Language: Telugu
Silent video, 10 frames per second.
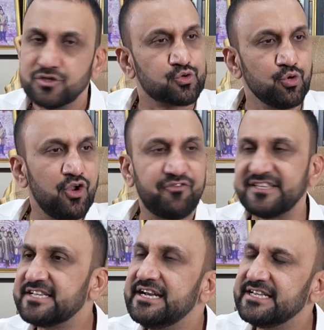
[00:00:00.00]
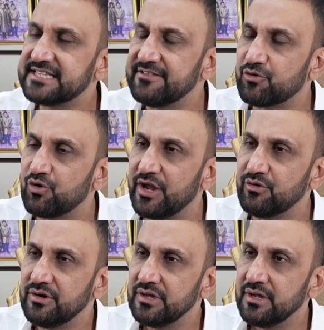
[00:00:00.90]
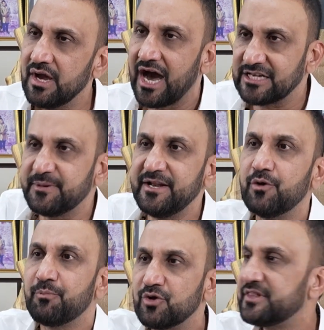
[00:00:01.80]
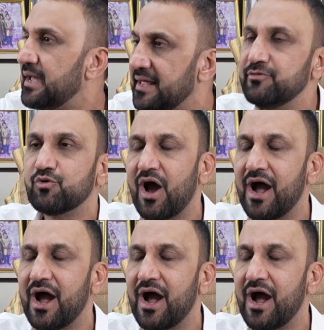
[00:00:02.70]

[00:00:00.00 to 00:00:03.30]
స్కూల్లో ఫెసిలిటీస్ ఎందుకు లేవు హాస్పిటల్లో పోతే ఎందుకు